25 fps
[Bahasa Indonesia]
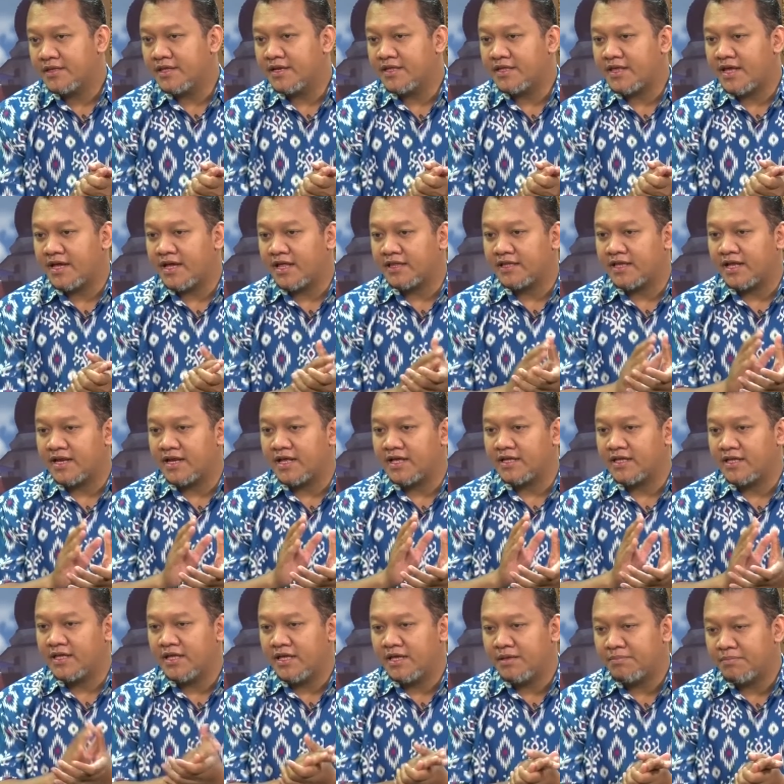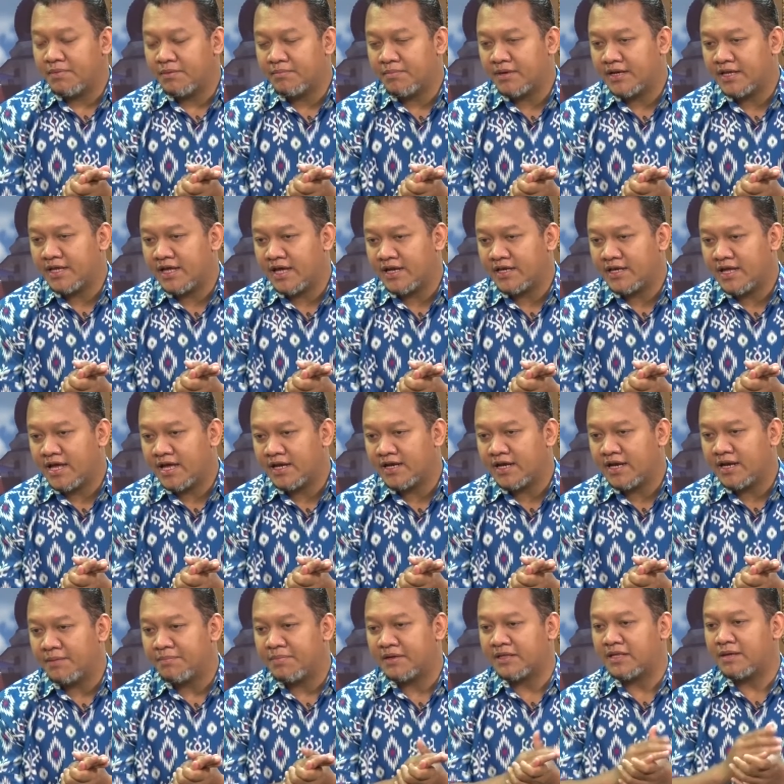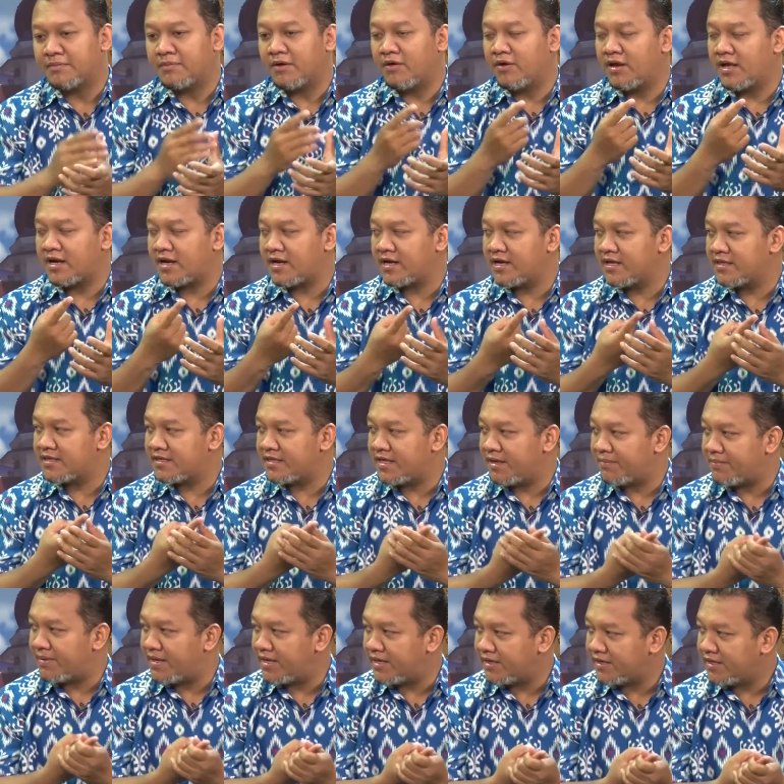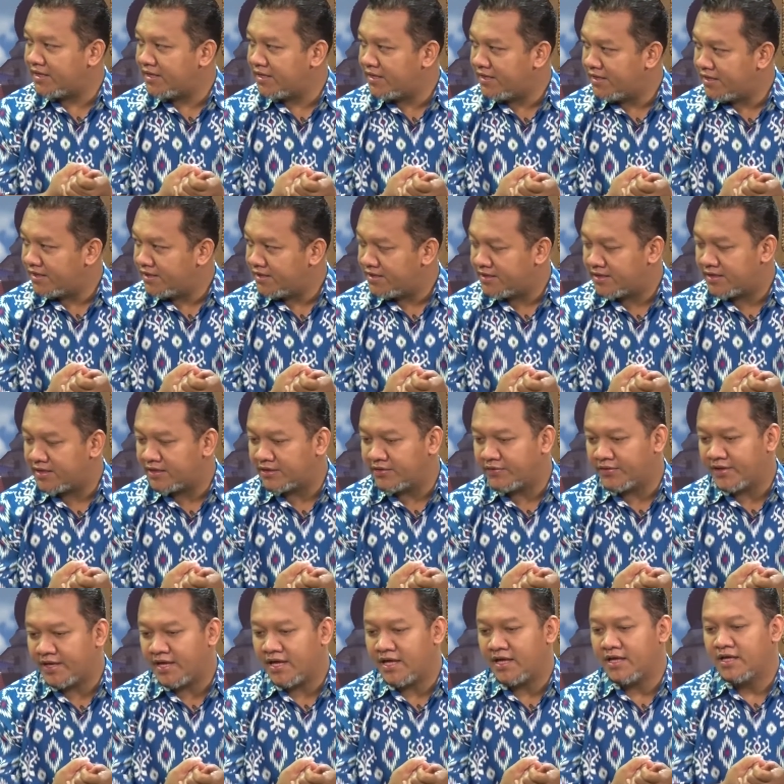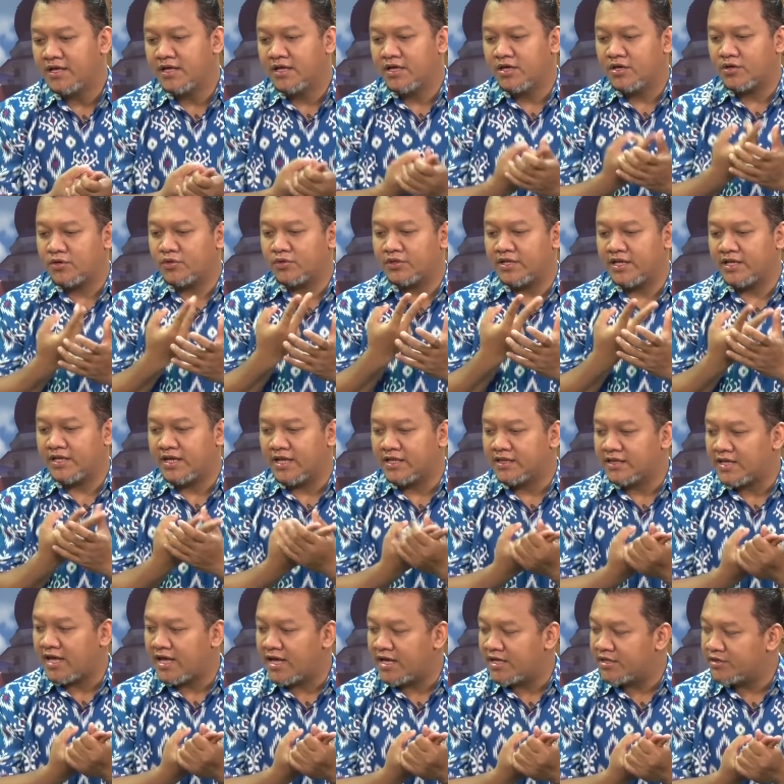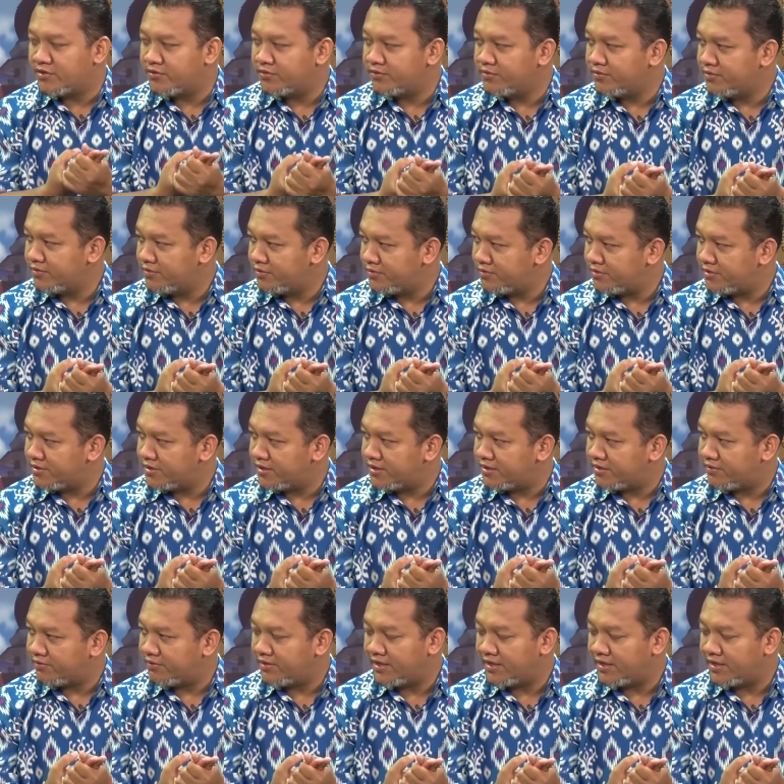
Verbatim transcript: Jadi saya ingatkan lagi pemberiannya adalah pertama olahraga setiap hari gitu ya, rutinkan tahajud gitu